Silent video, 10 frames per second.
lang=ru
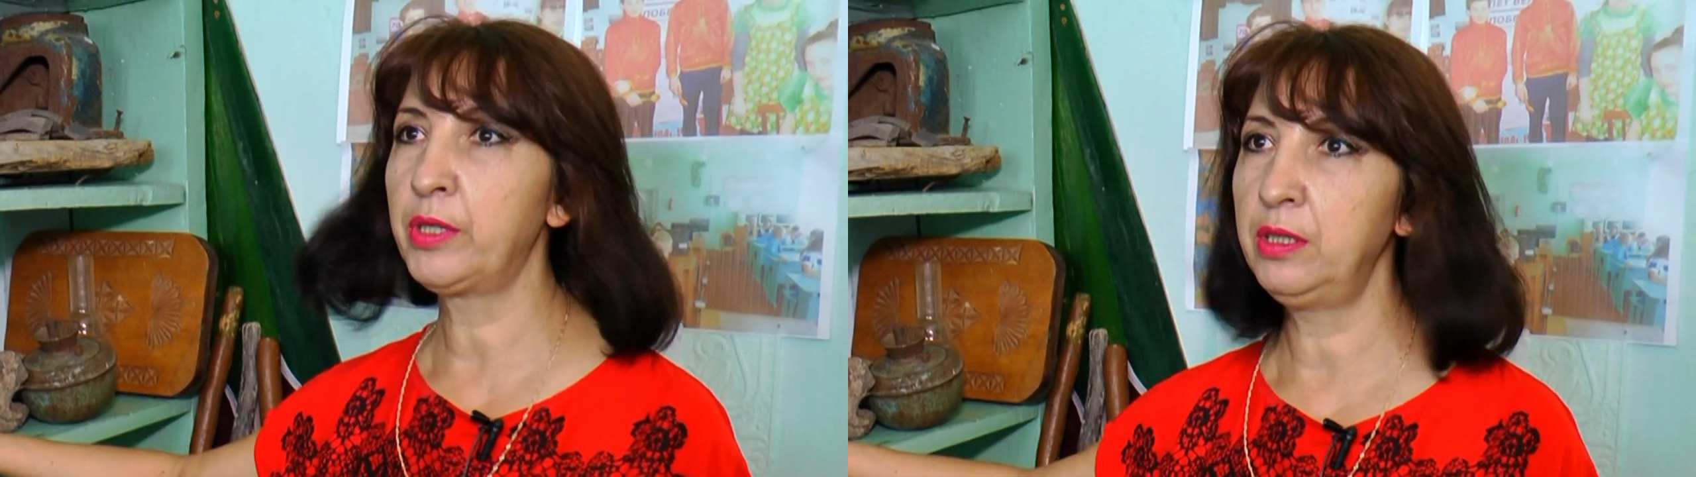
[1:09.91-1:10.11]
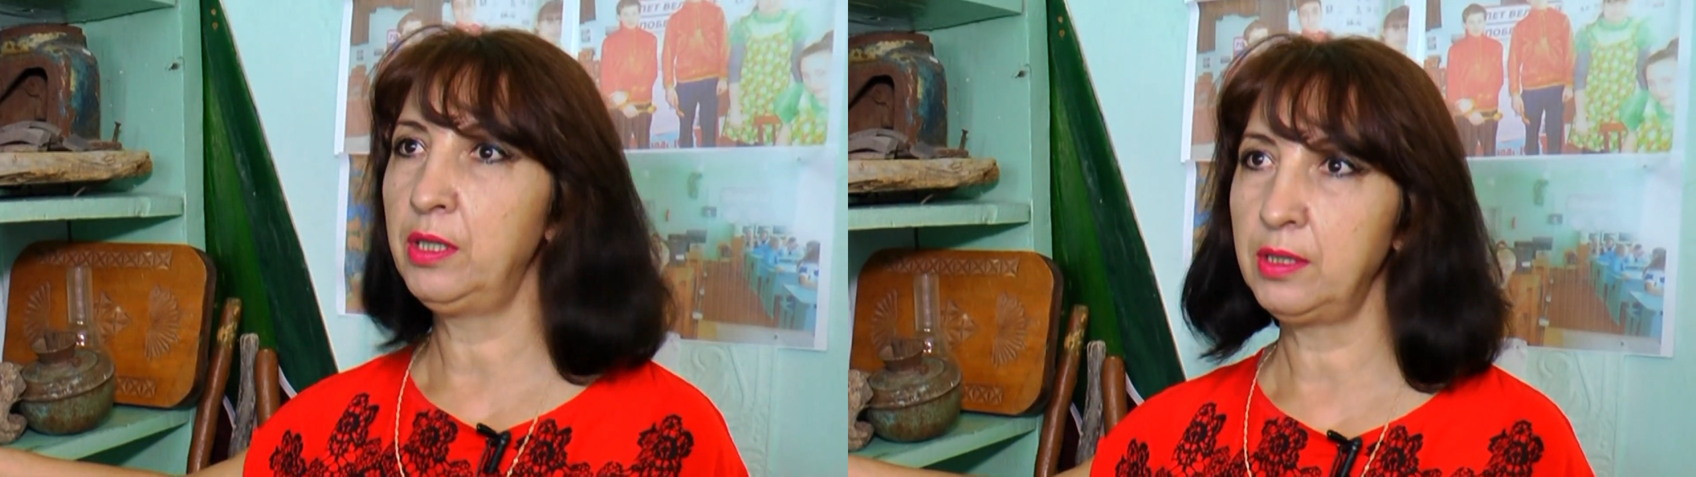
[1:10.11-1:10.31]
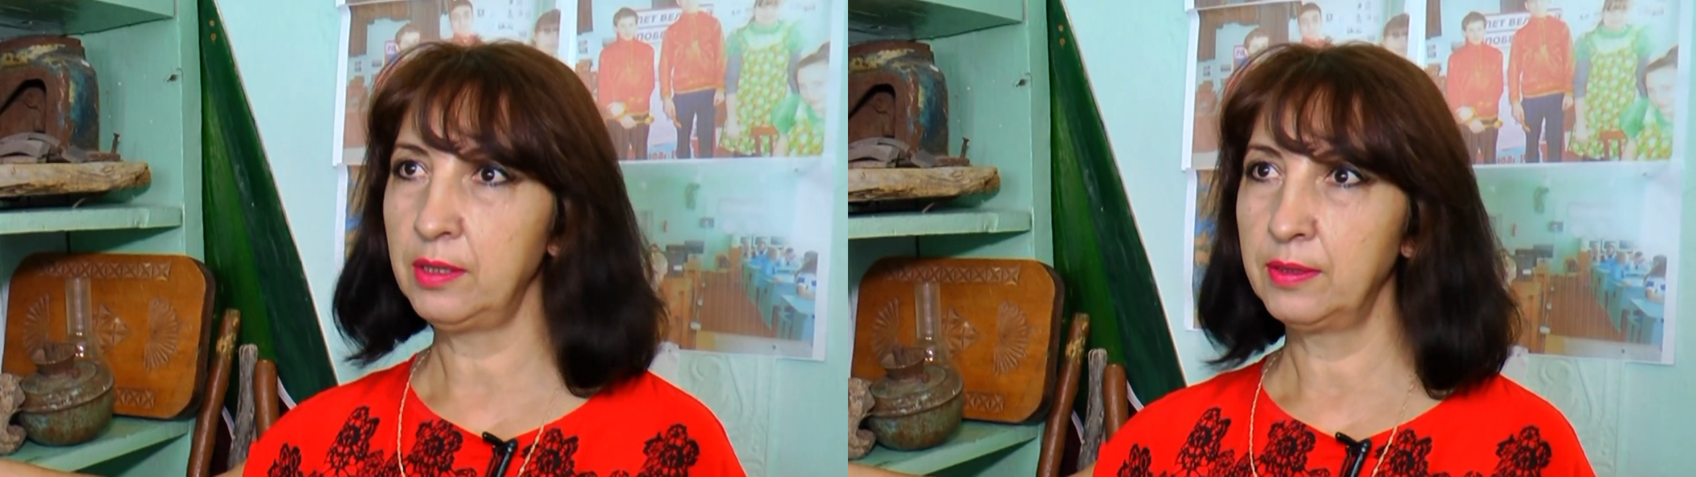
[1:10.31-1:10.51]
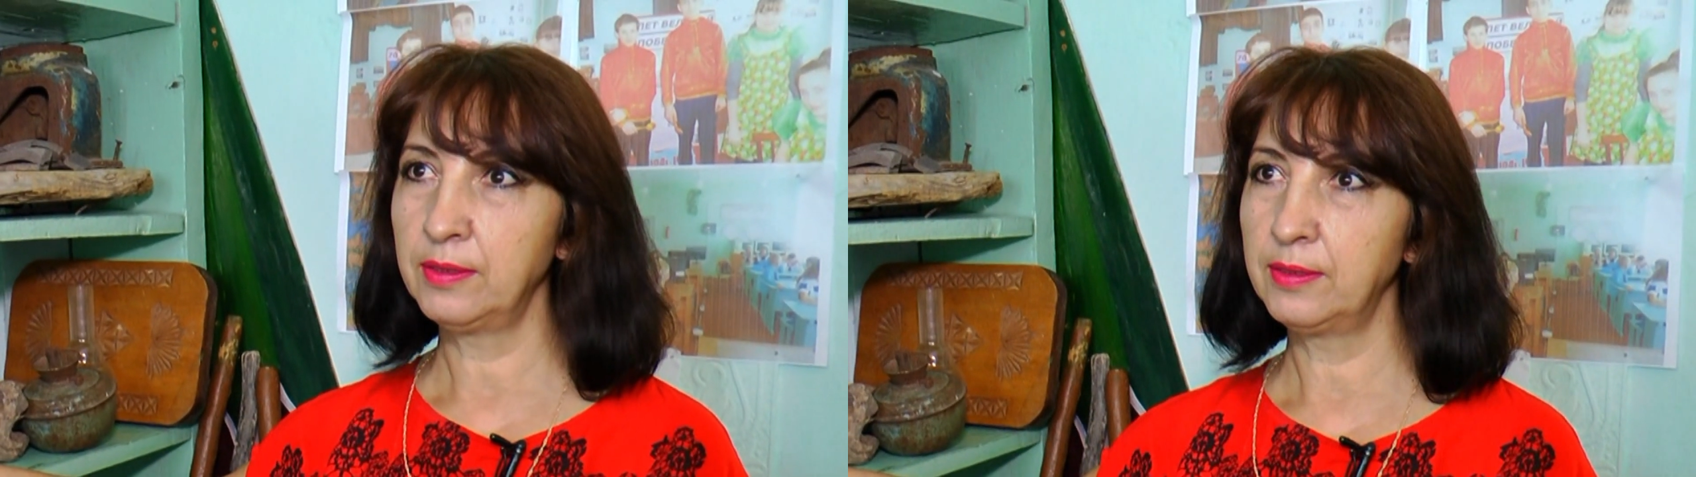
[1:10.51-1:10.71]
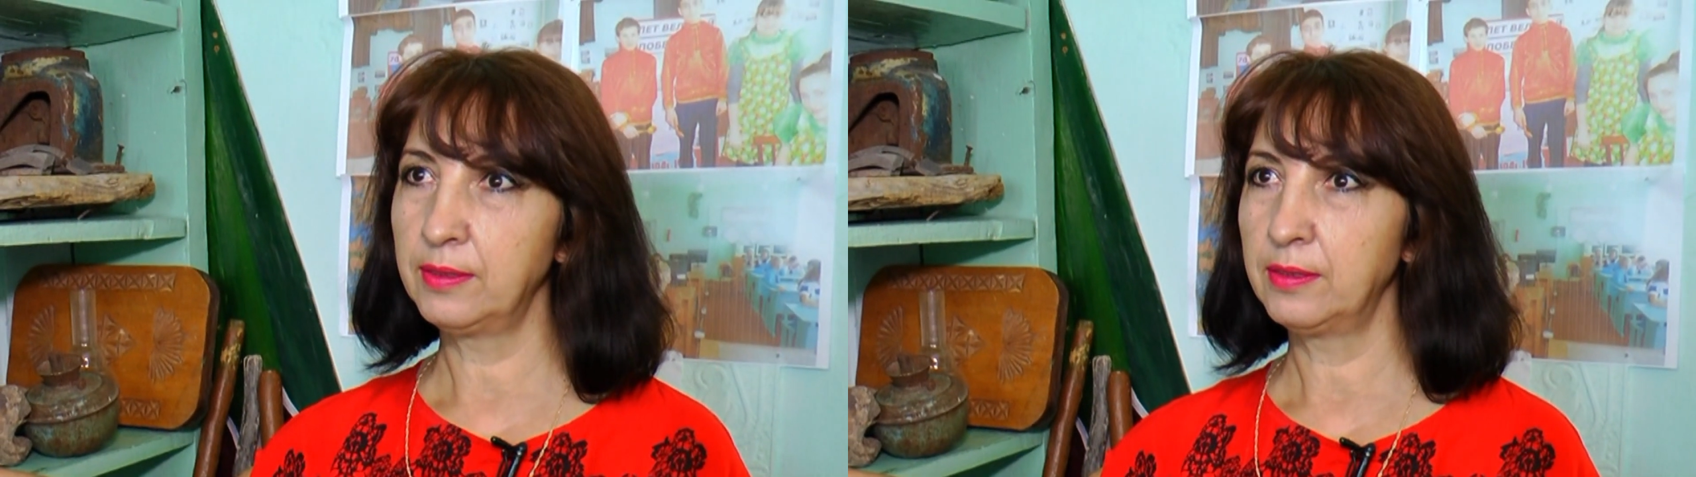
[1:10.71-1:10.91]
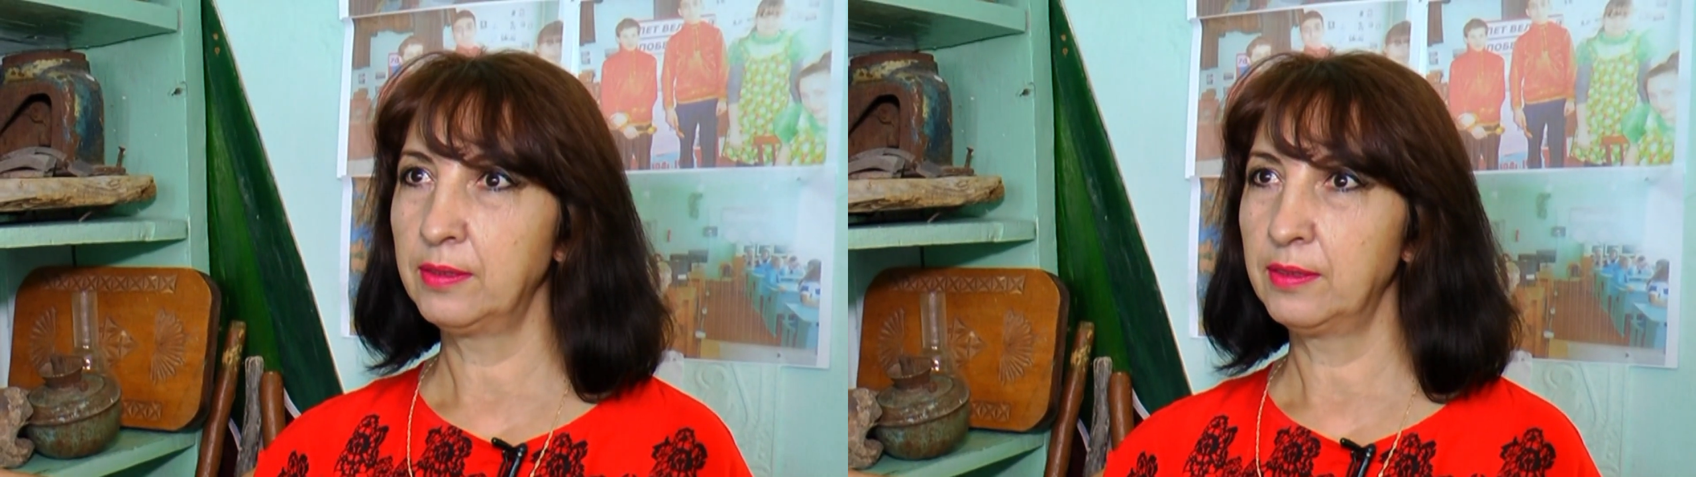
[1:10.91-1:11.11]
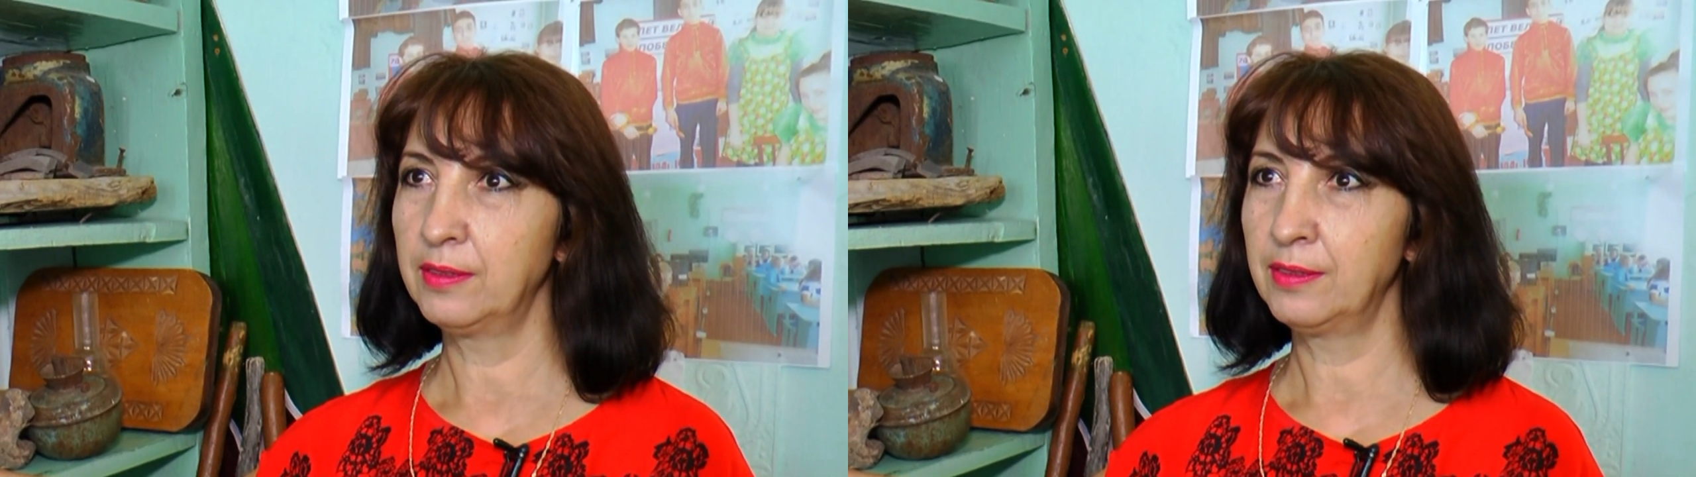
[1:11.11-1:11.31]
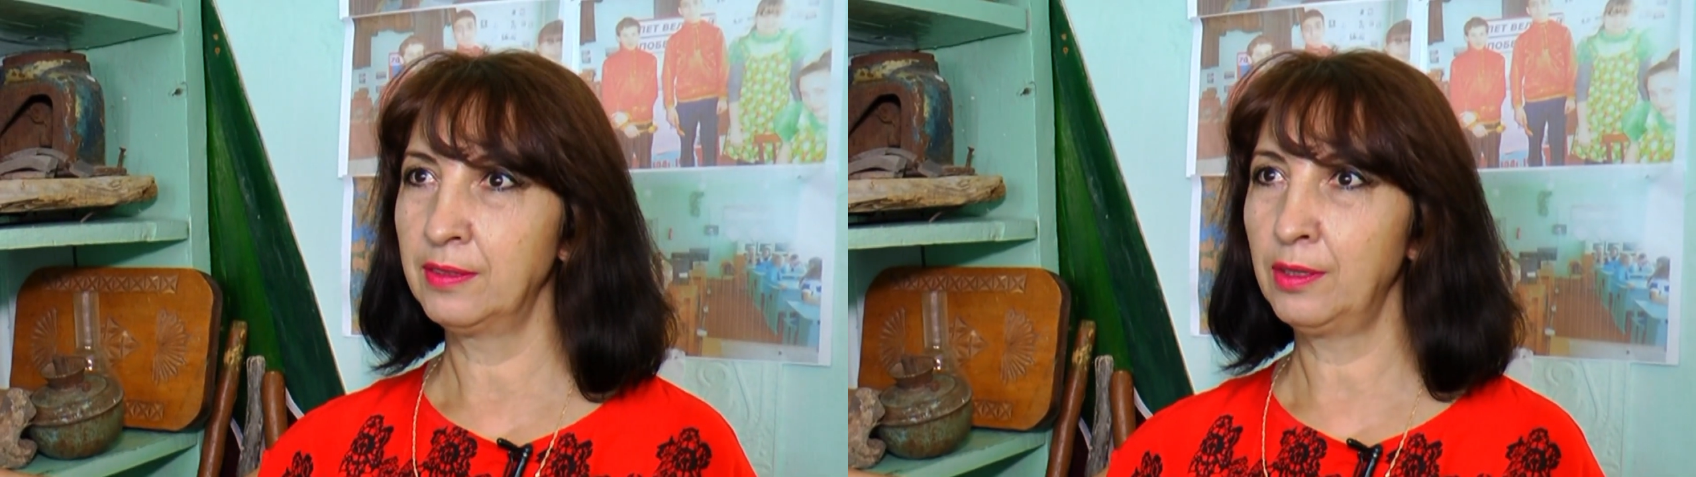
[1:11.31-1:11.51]
продать
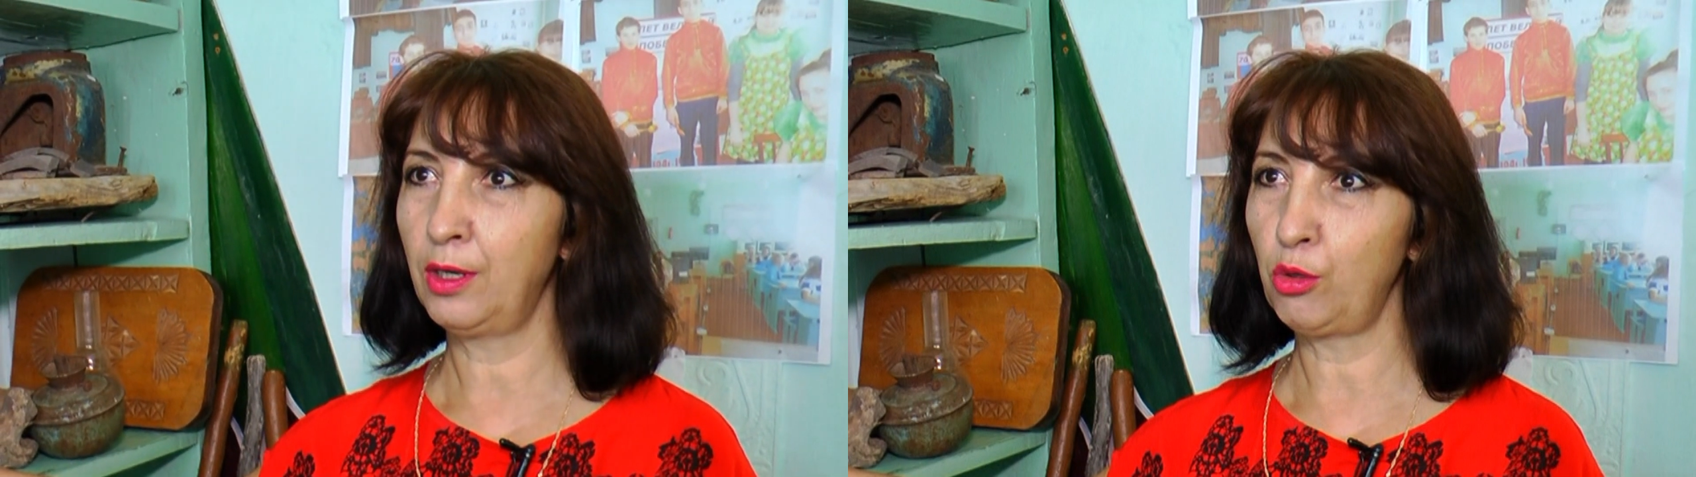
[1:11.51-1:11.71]
за